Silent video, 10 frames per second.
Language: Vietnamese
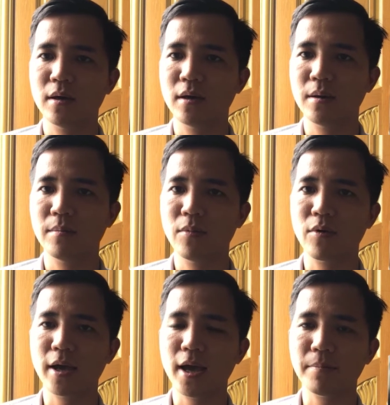à,
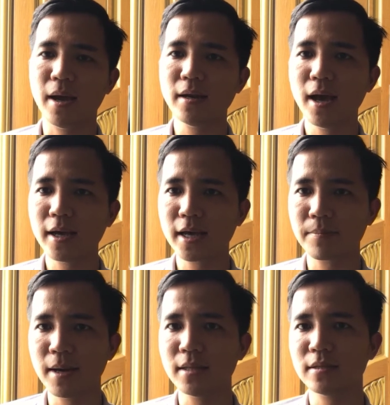1.000m
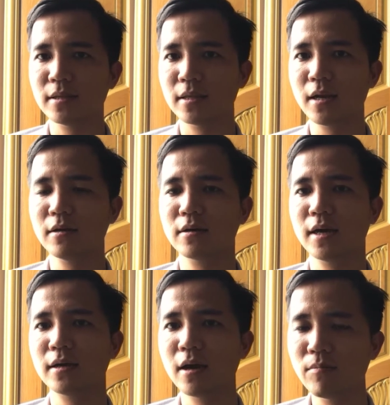2.000m thì tách được
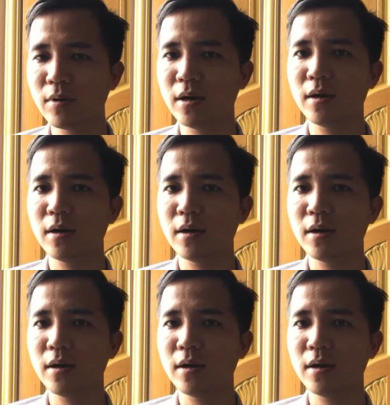hay không